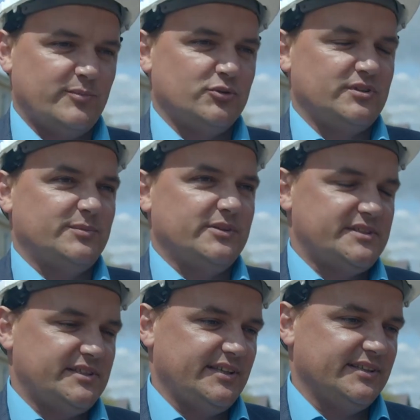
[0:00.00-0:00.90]
ремонту
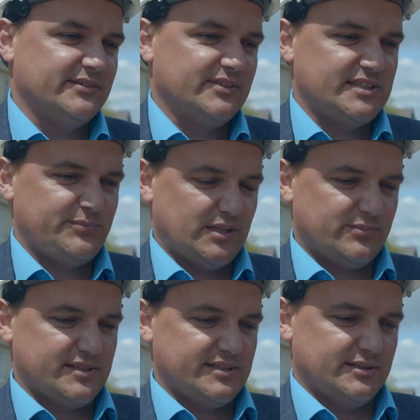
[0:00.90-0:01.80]
тепловых сетей на
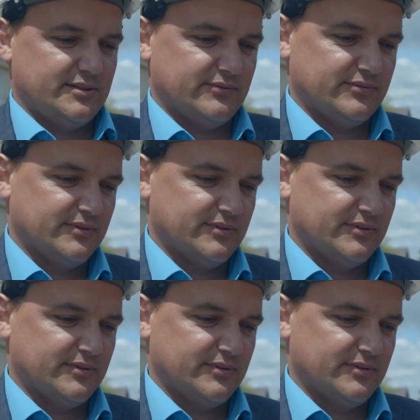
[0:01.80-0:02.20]
25%.